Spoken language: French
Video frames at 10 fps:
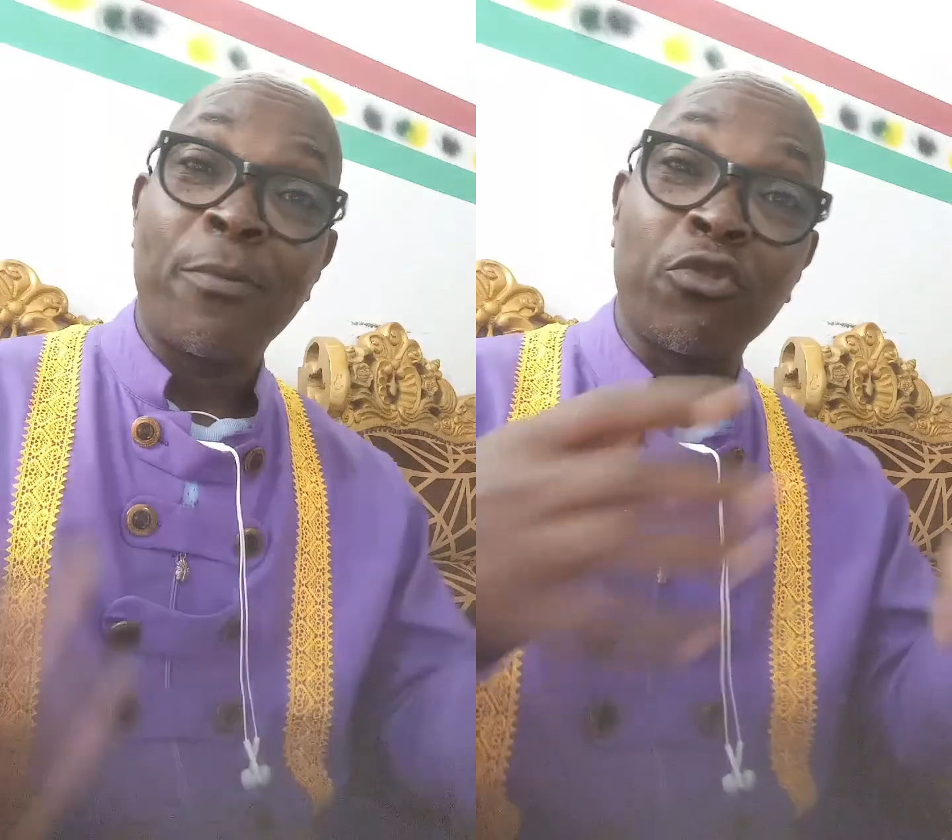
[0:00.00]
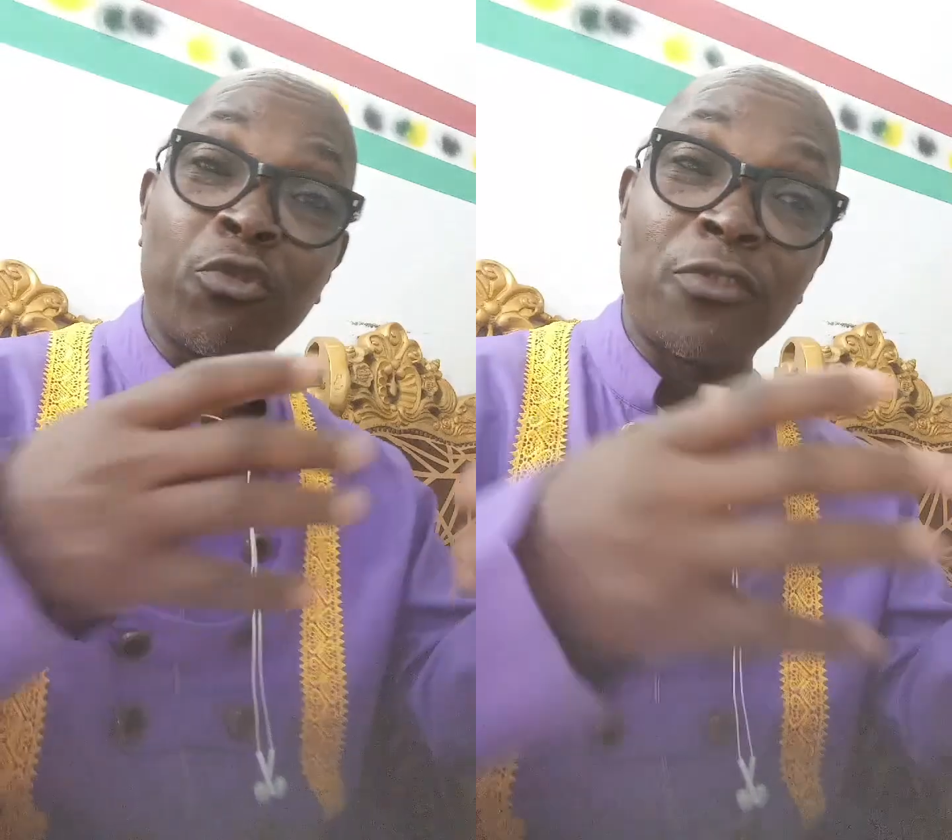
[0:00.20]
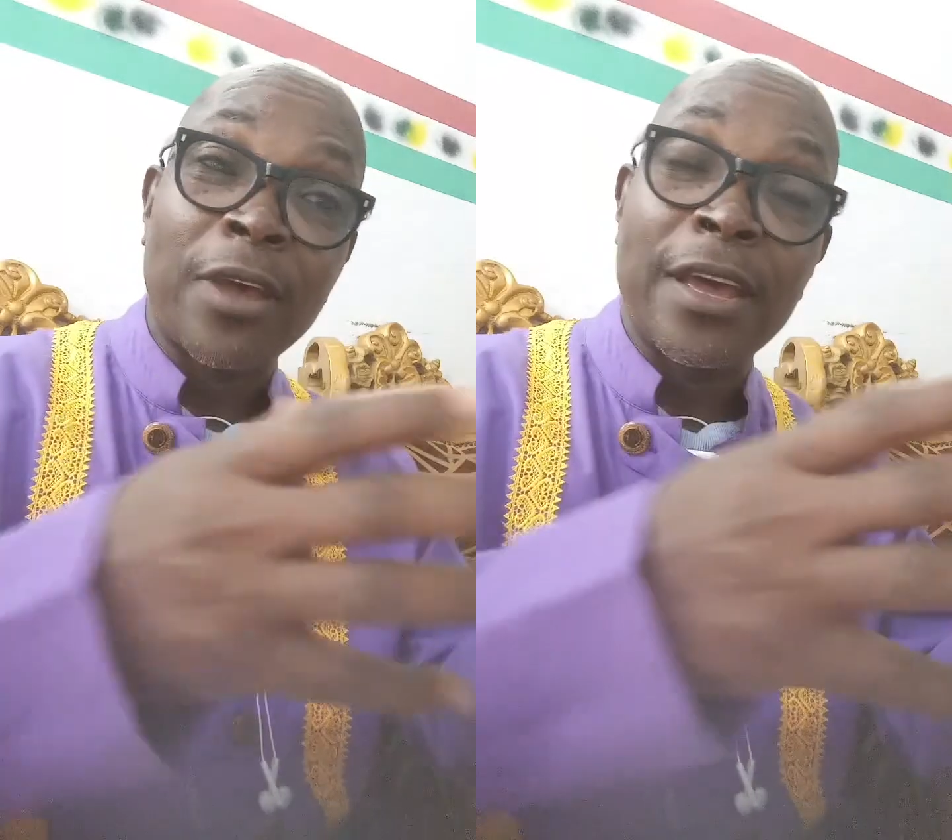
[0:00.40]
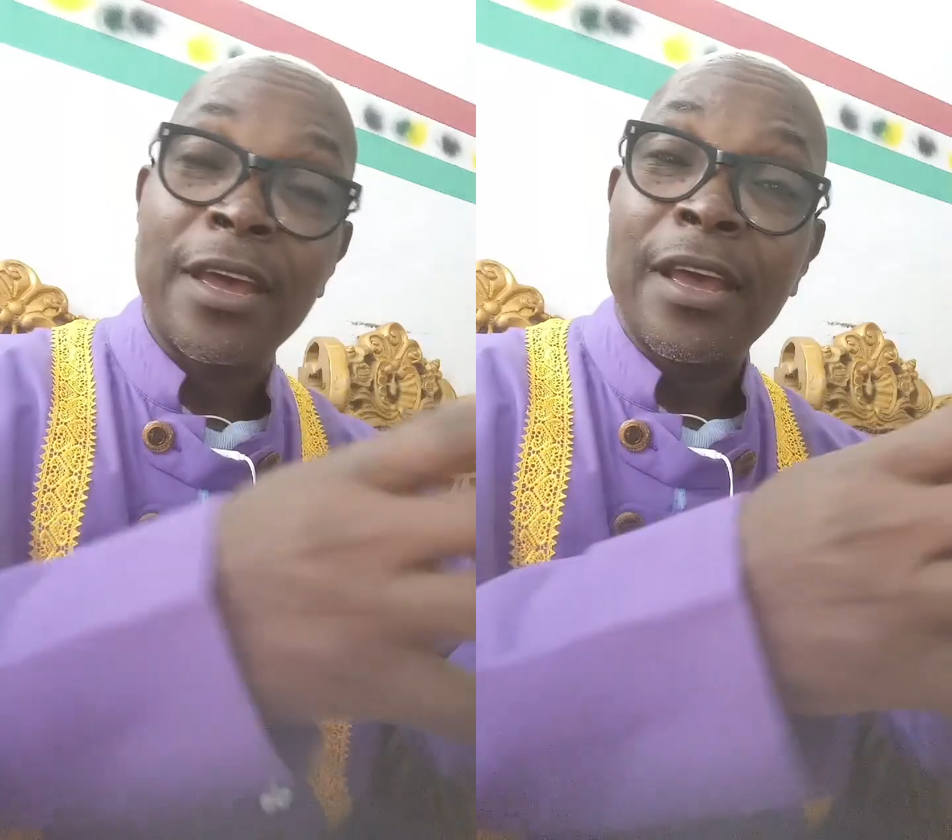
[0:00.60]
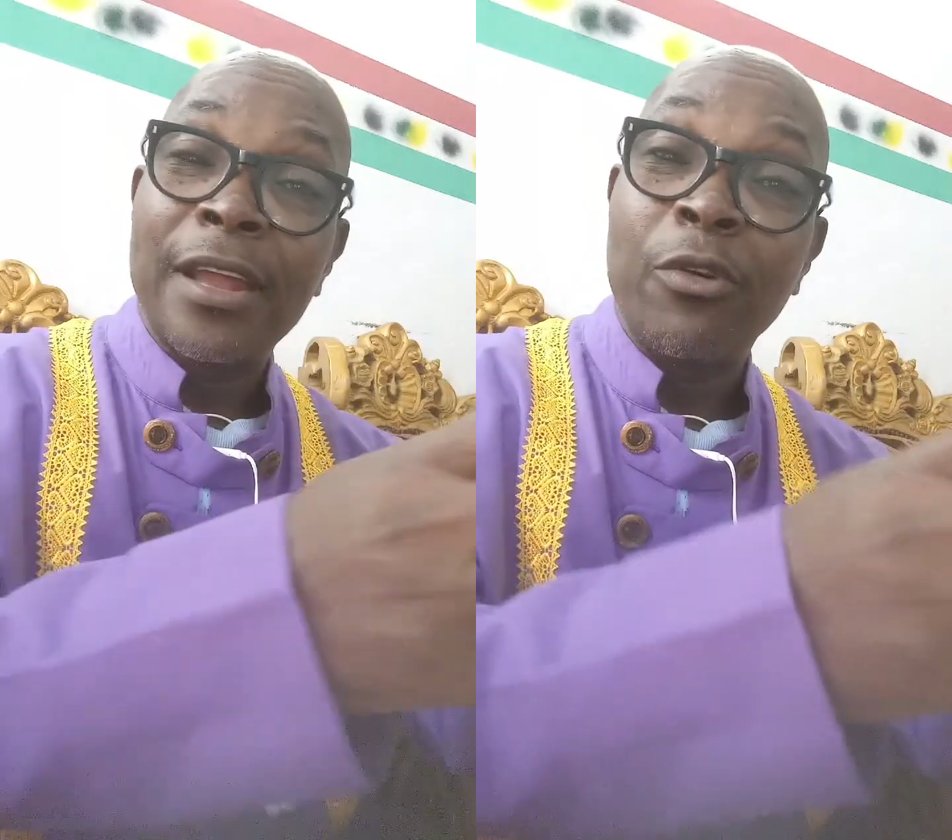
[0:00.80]
pour
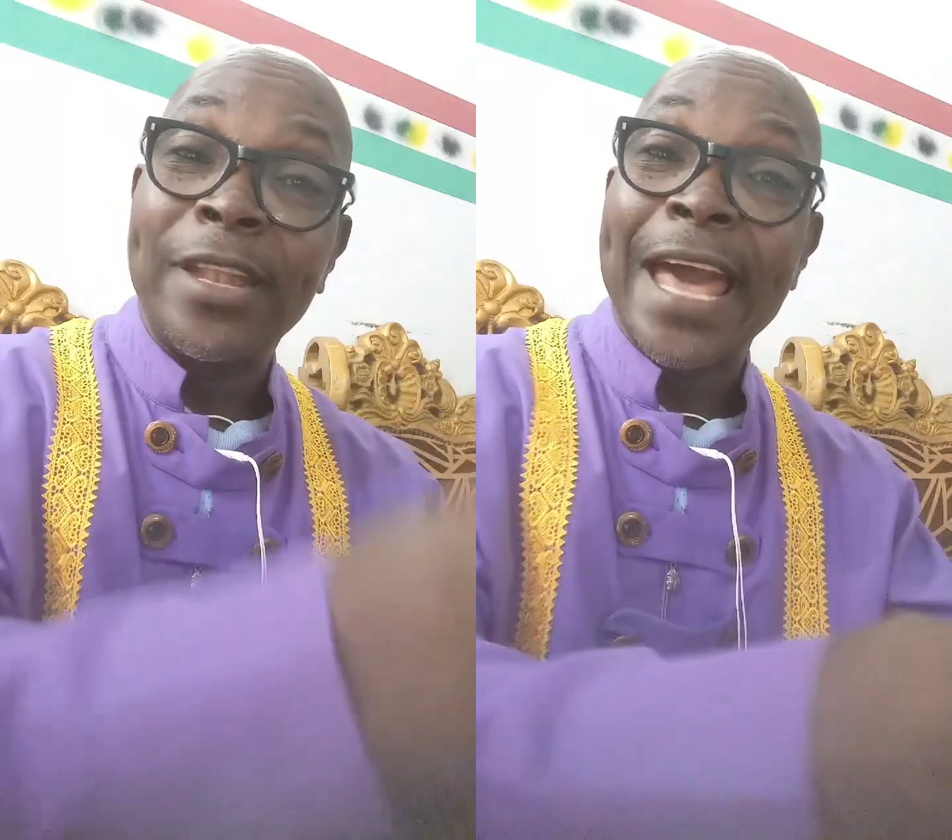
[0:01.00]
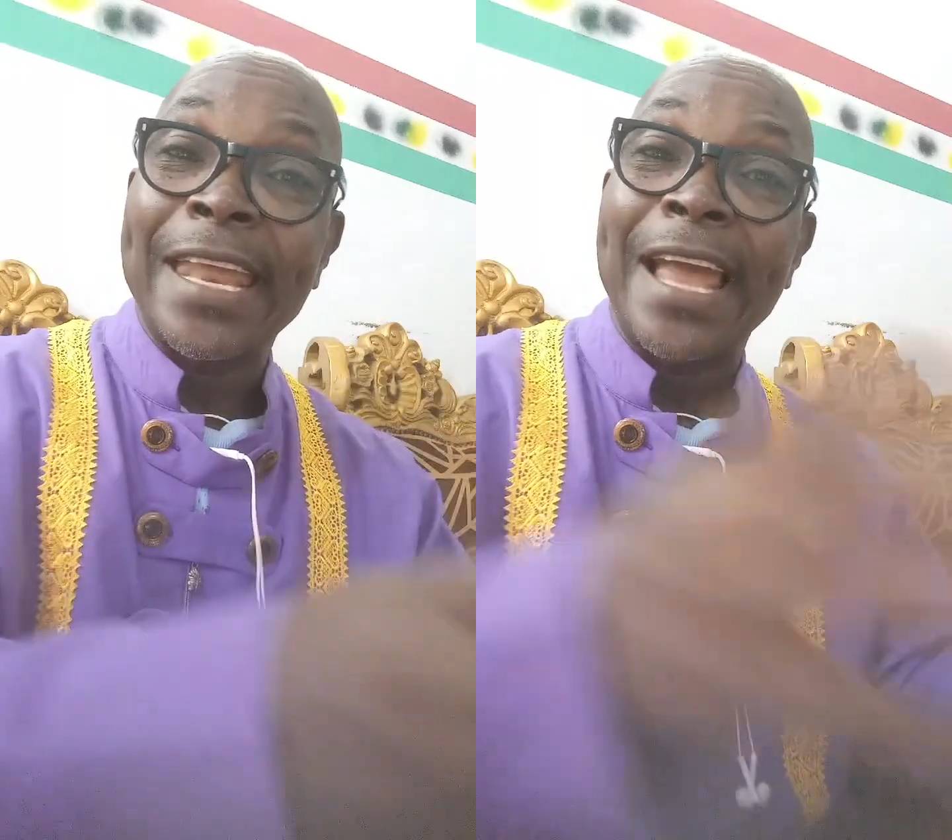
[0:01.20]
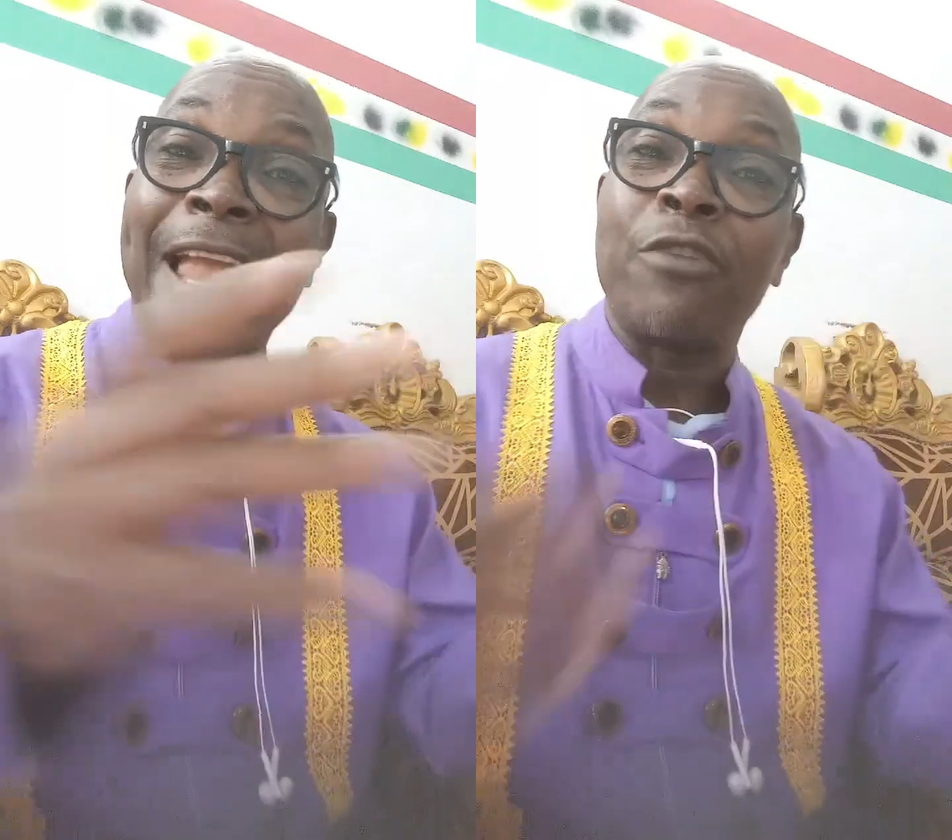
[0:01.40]
sucer le derrière,